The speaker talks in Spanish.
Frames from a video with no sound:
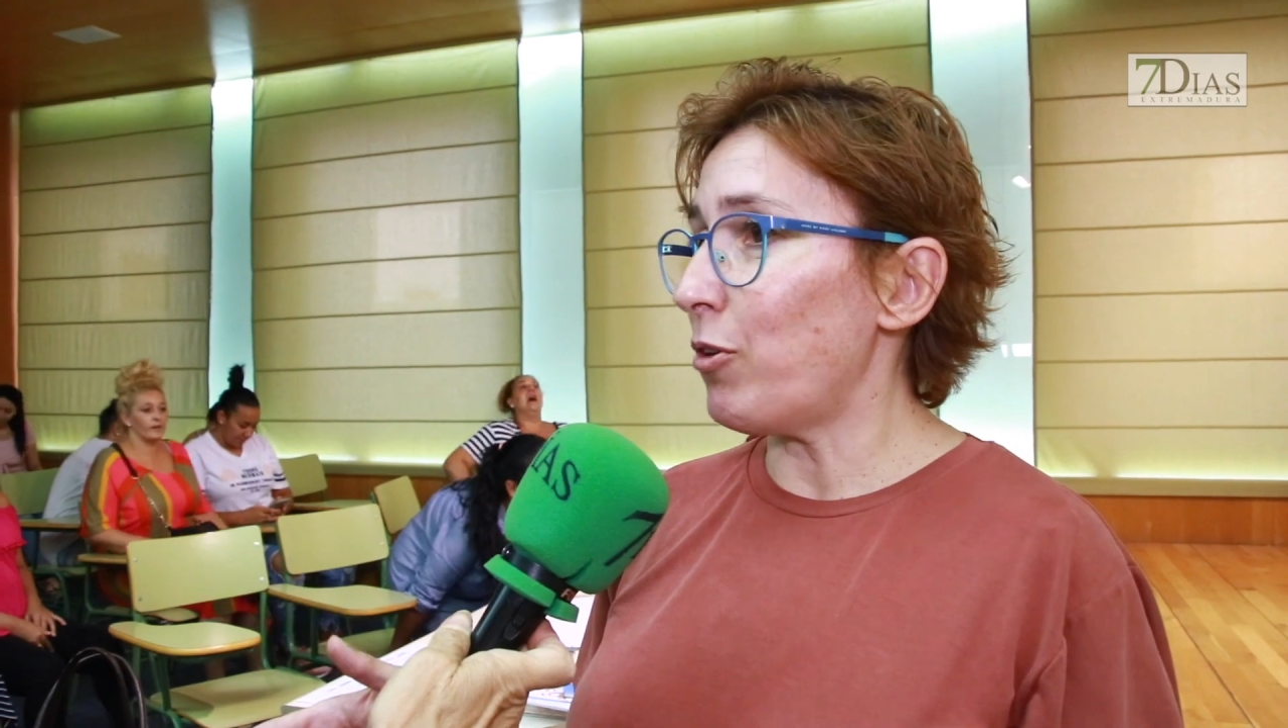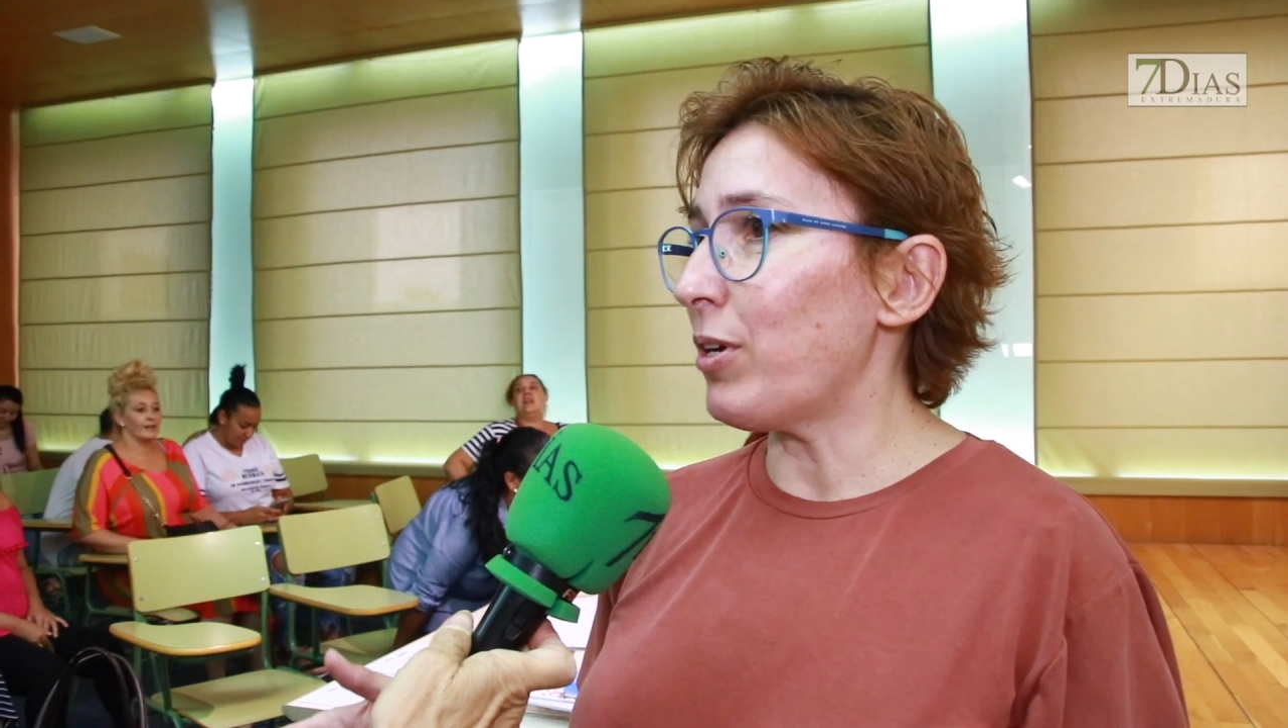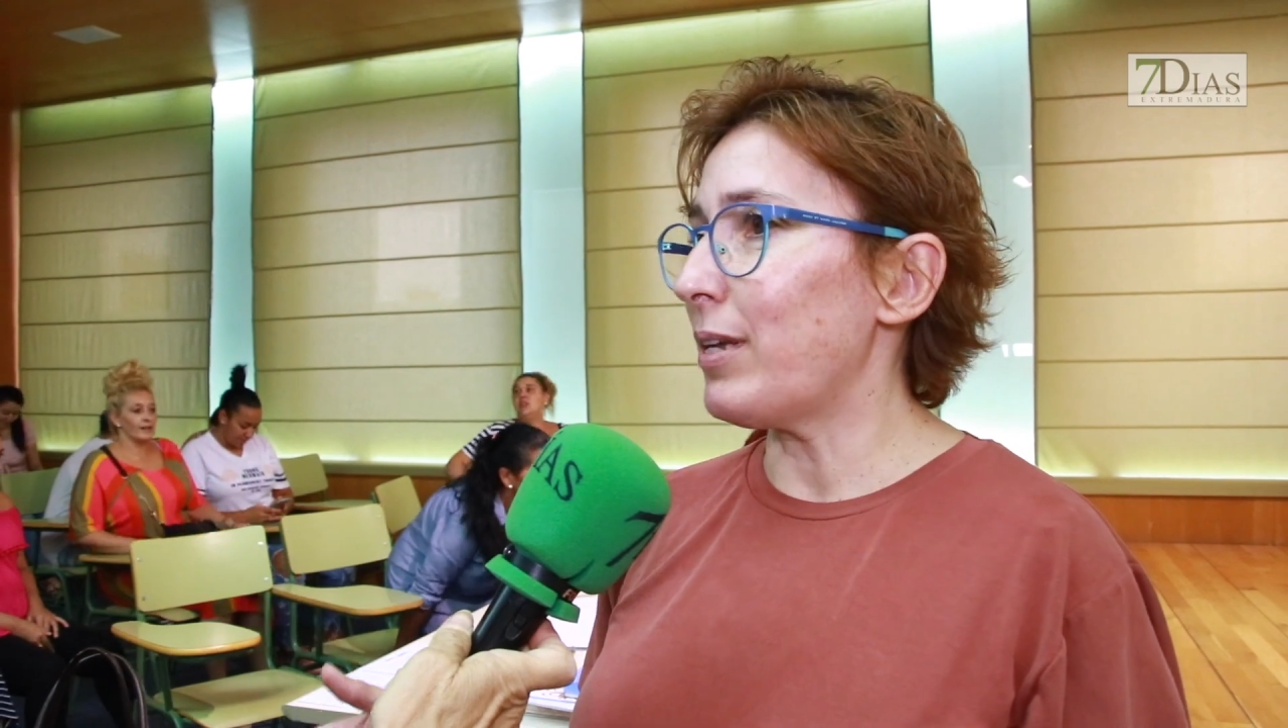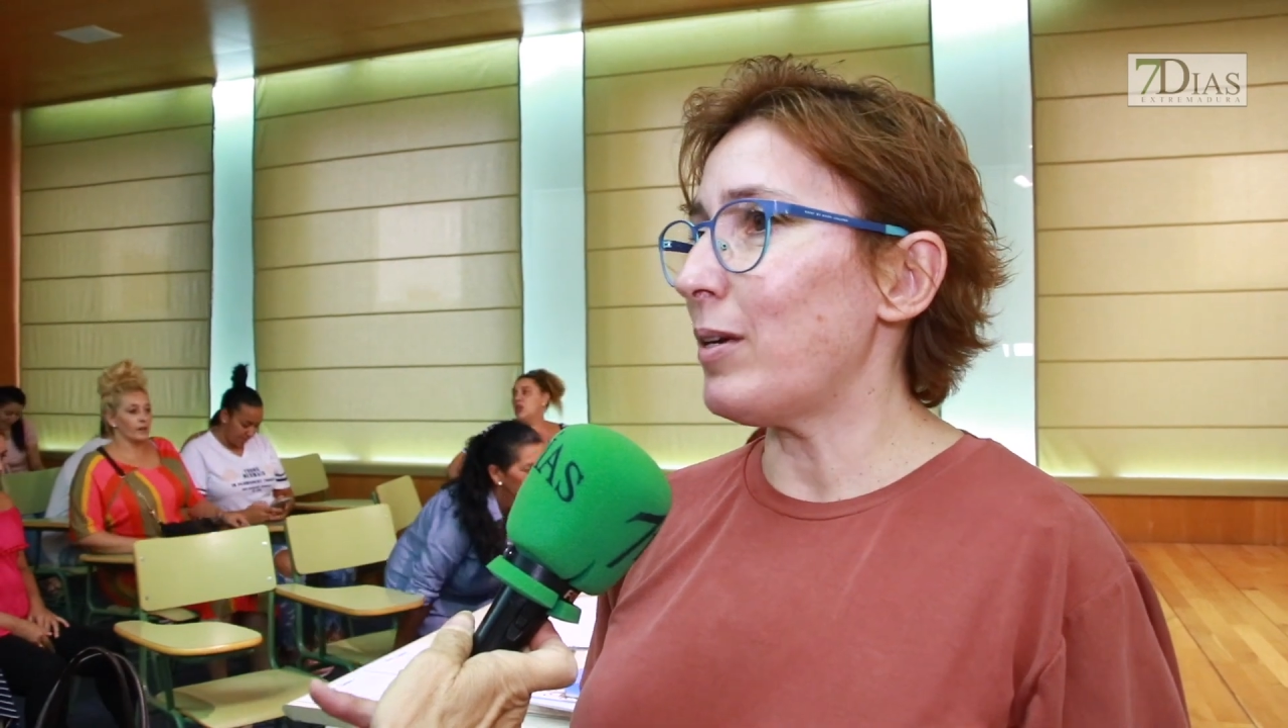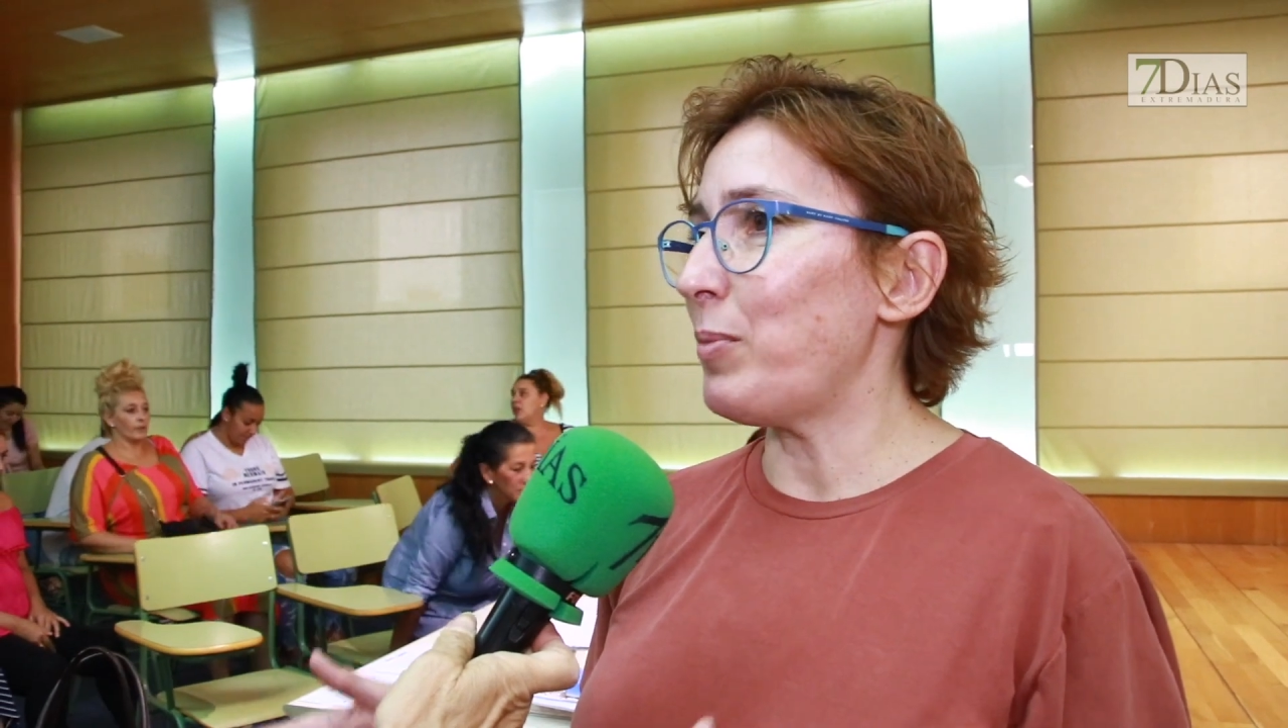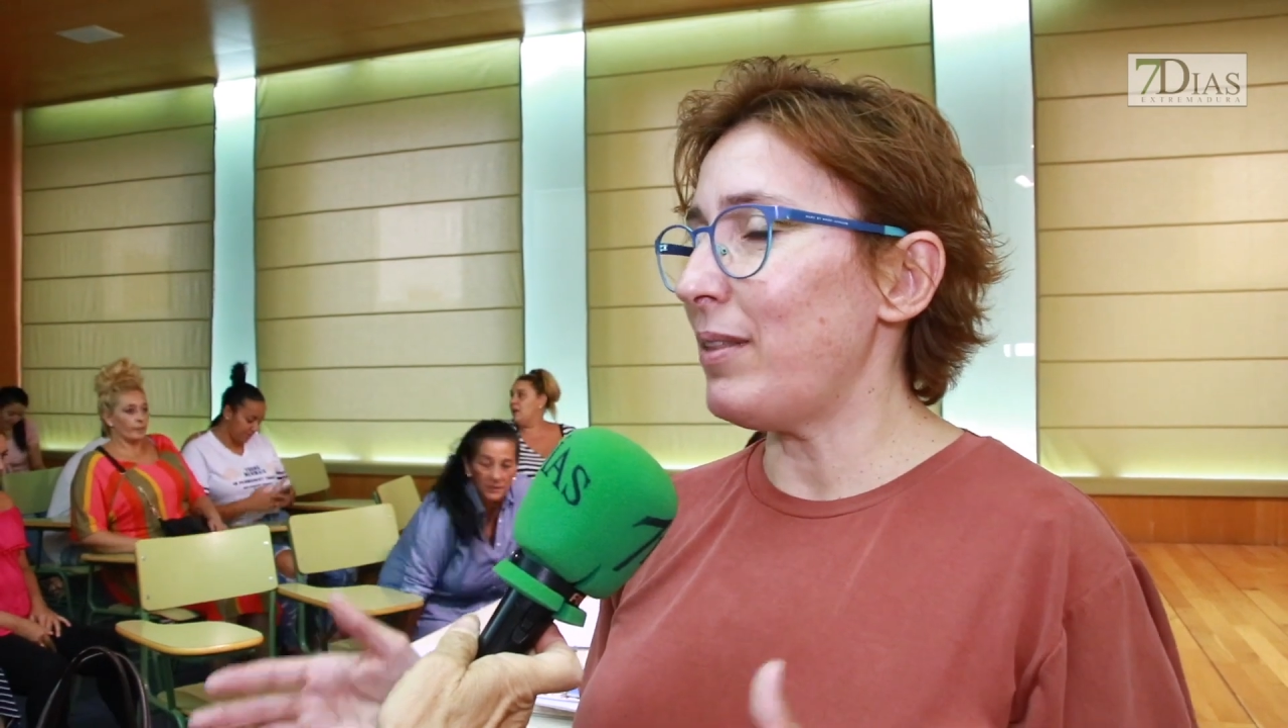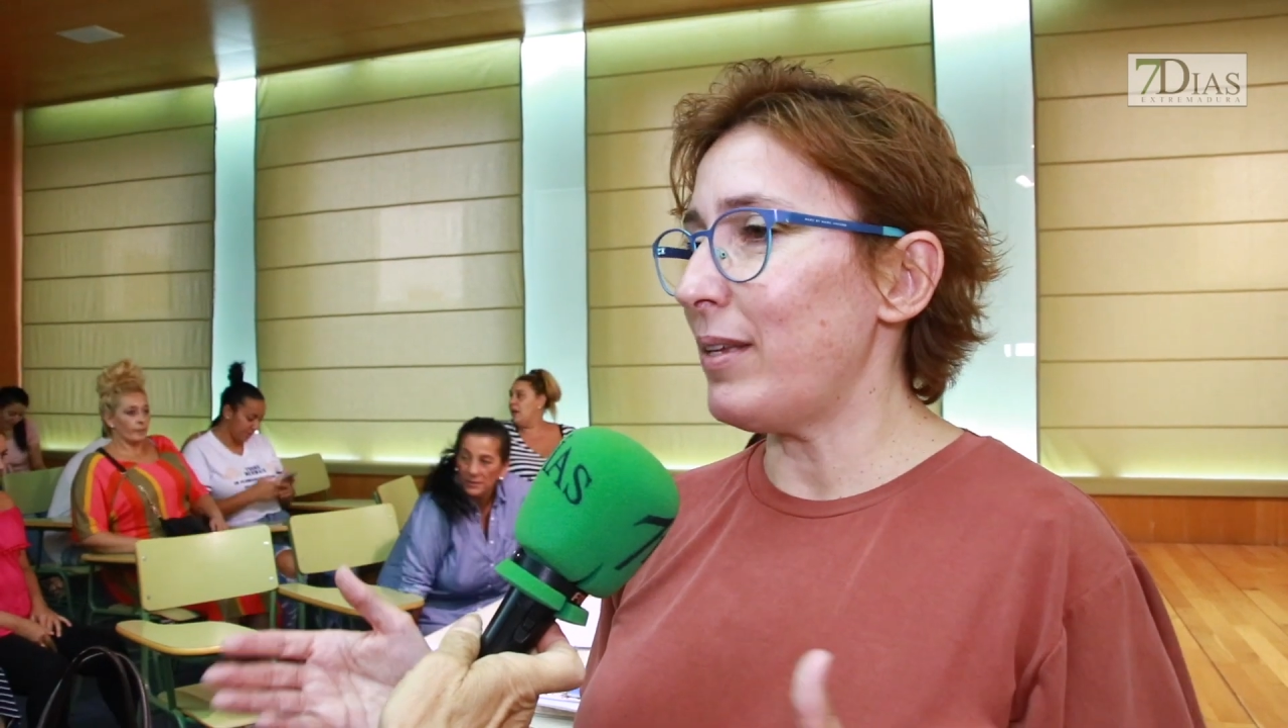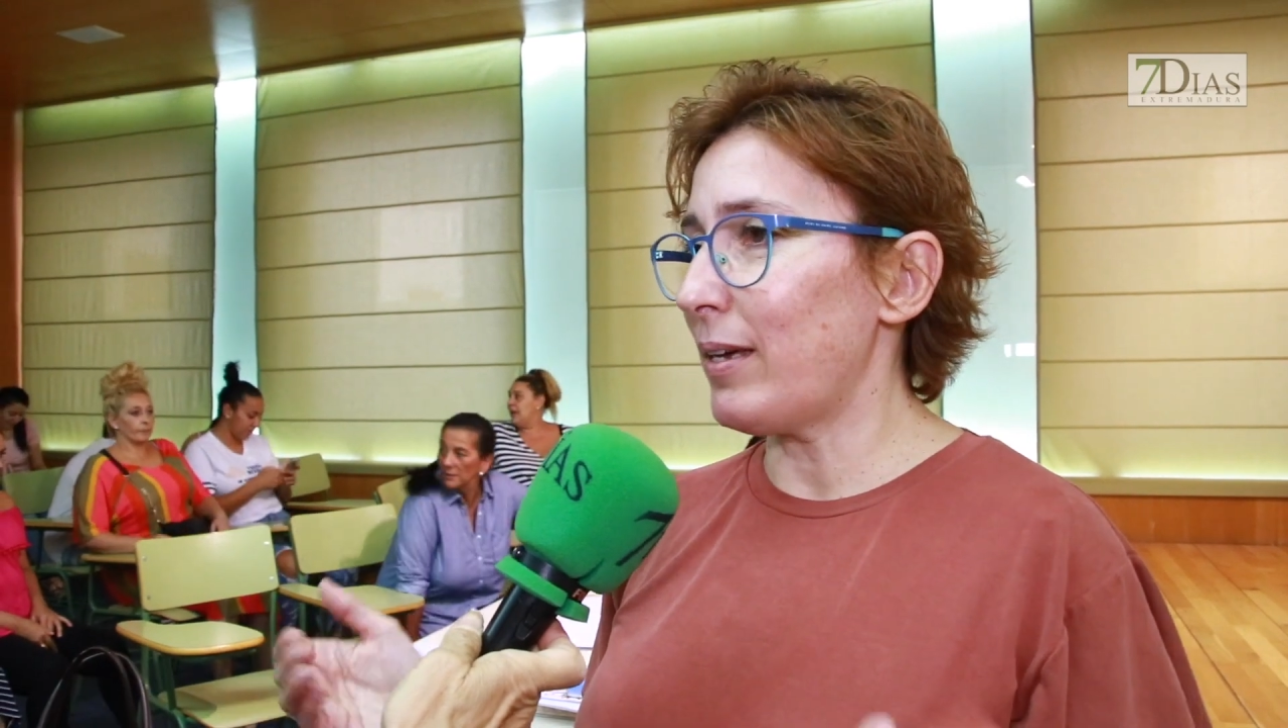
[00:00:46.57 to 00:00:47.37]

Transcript: concretamente,